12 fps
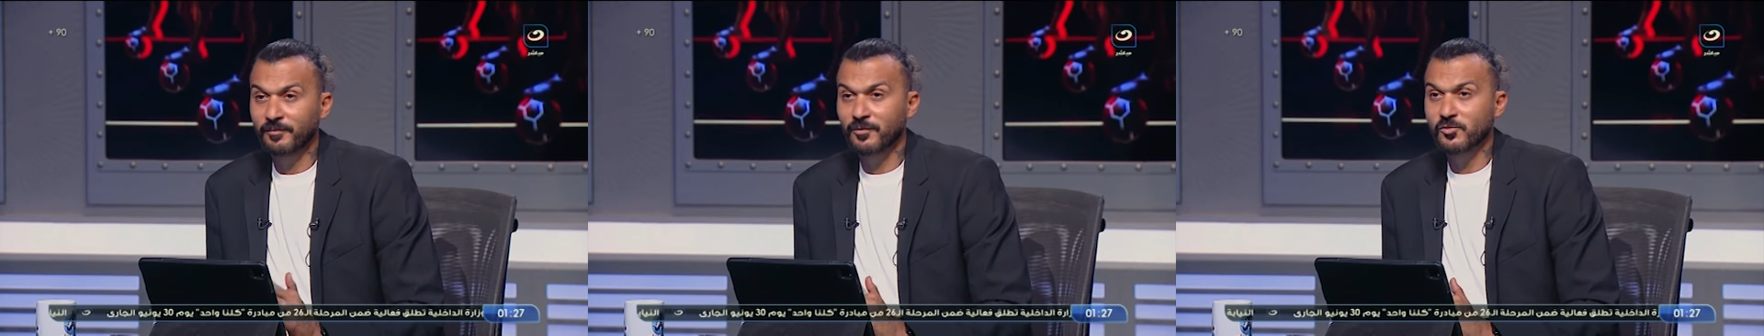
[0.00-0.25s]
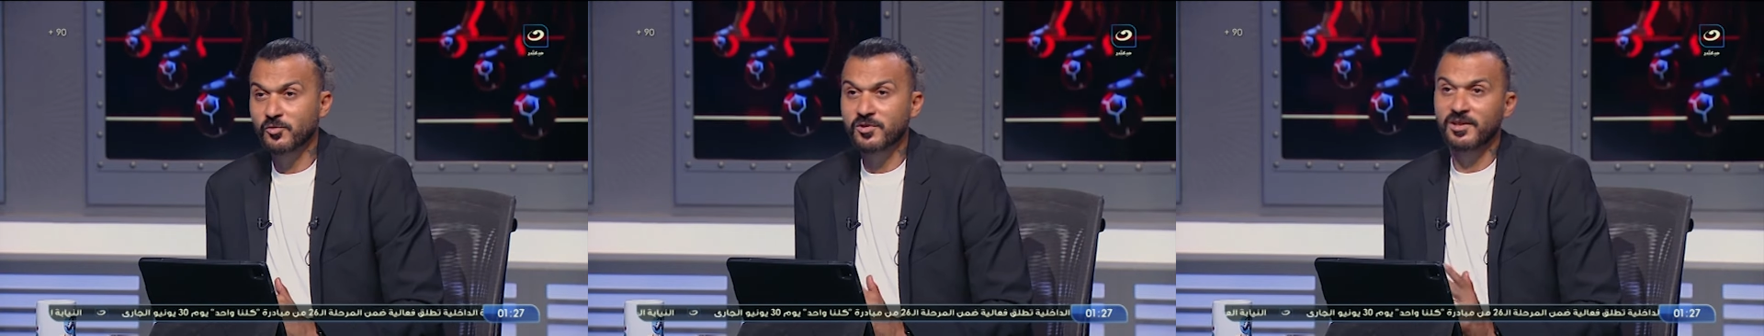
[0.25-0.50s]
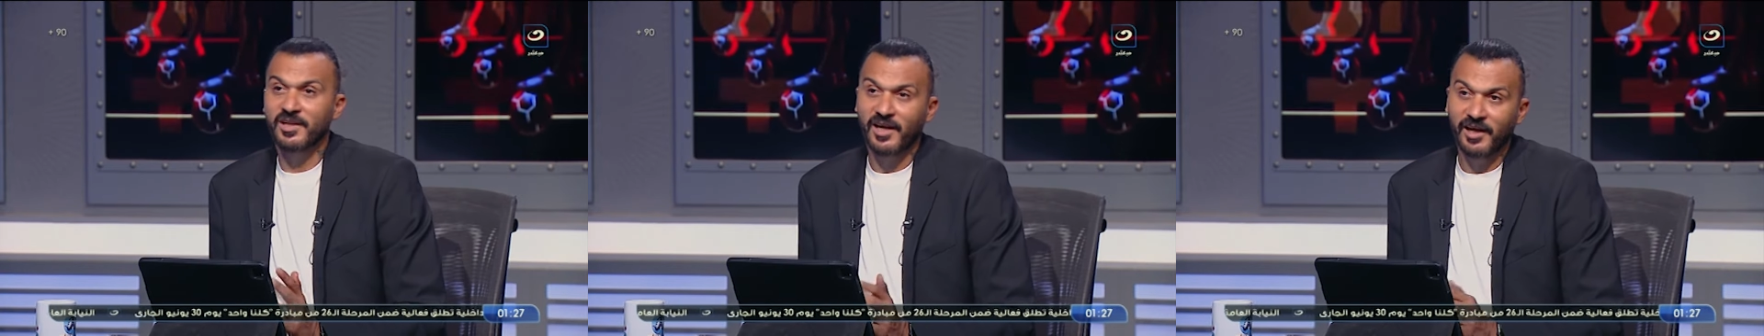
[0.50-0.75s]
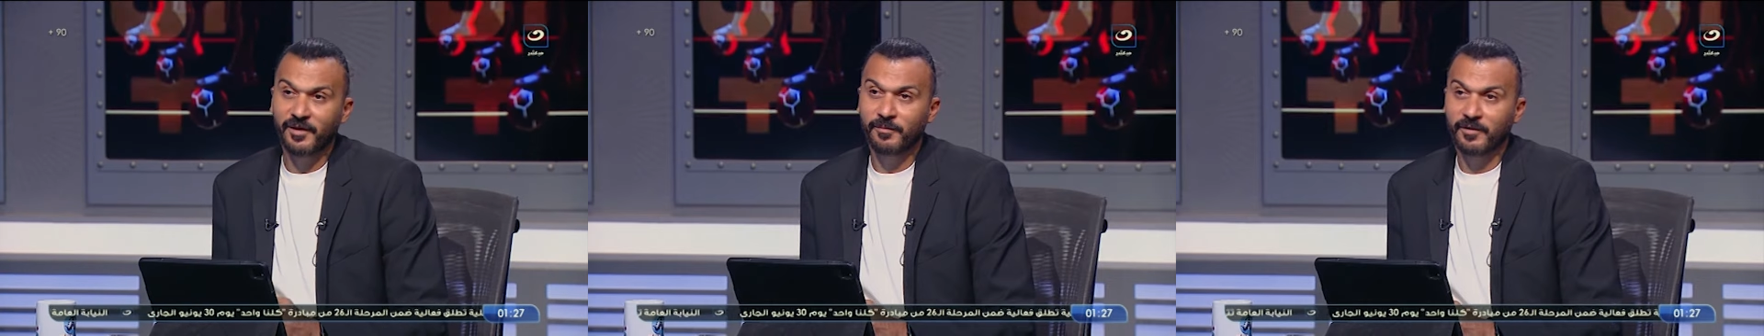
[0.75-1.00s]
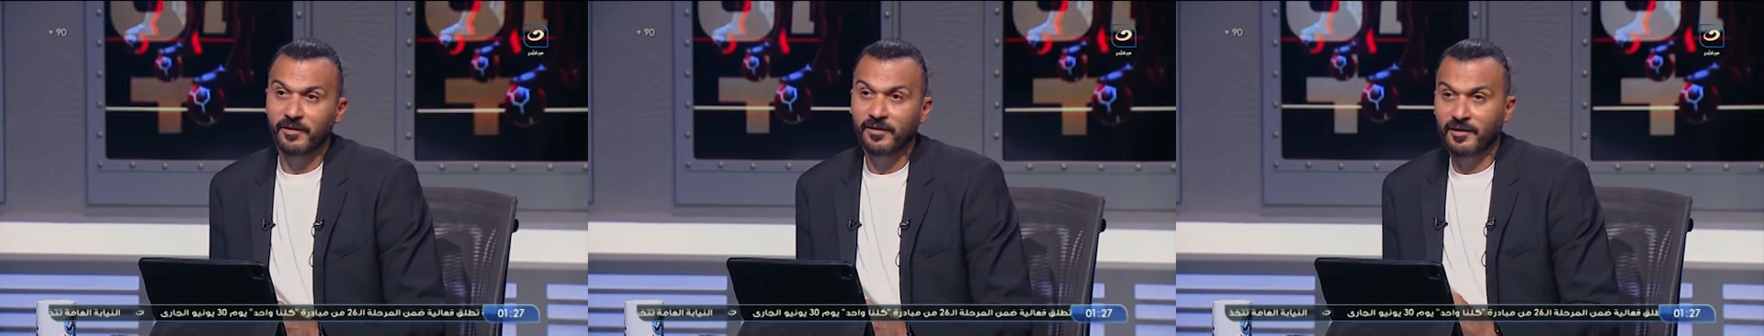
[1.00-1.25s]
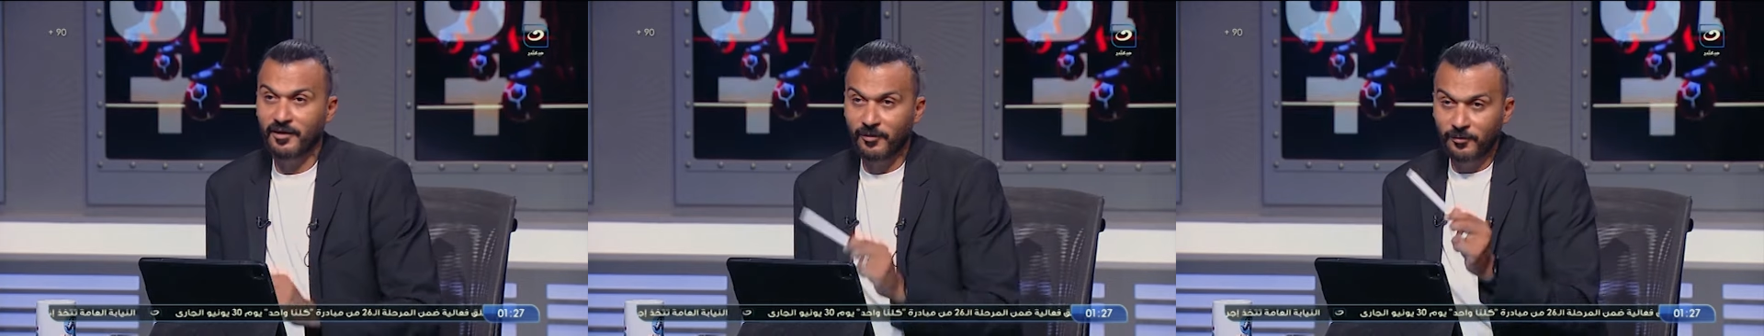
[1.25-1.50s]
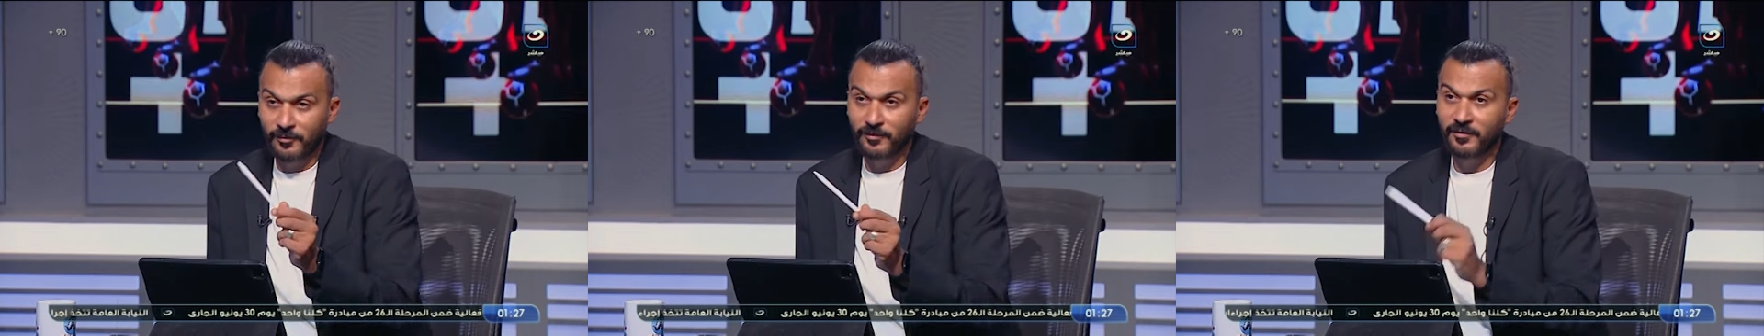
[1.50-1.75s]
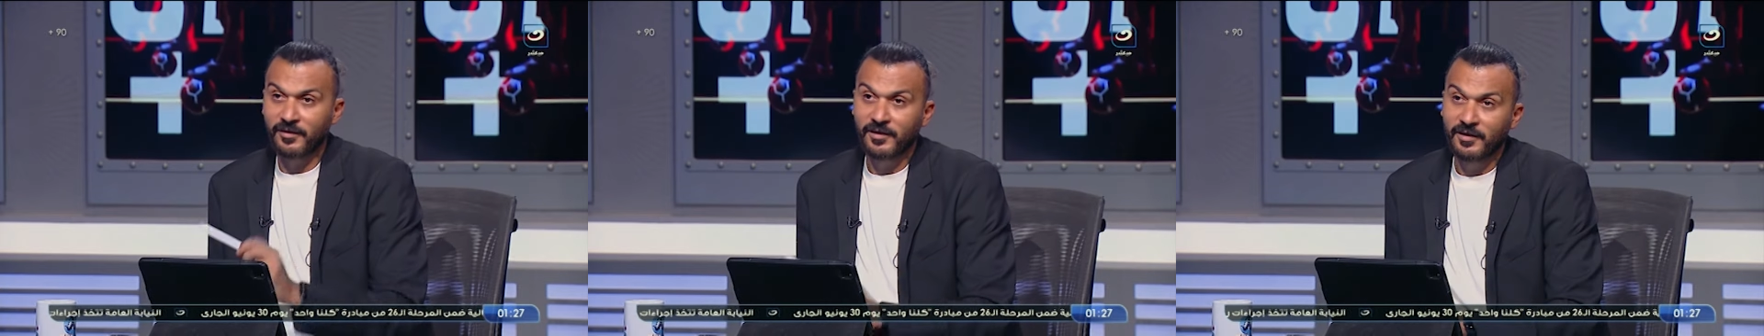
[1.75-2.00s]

بخصوص اللعيبه انت لو